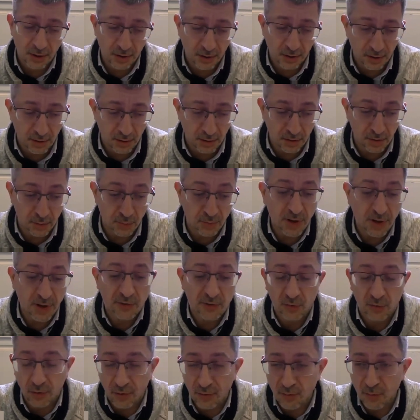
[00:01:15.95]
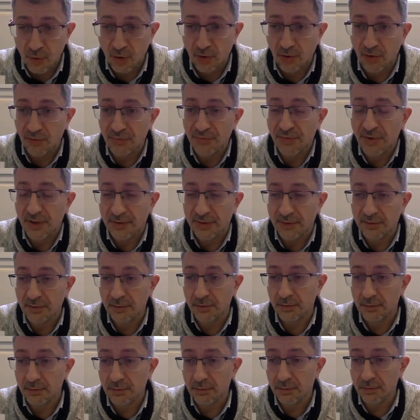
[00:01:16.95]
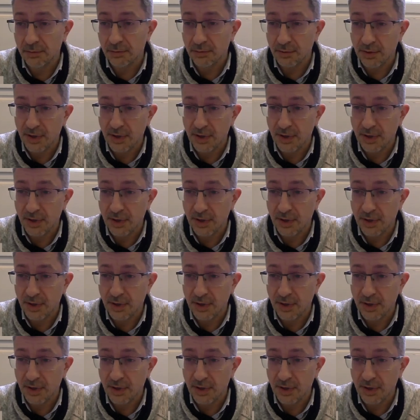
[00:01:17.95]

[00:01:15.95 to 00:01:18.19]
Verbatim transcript: euh, pas seulement en fait de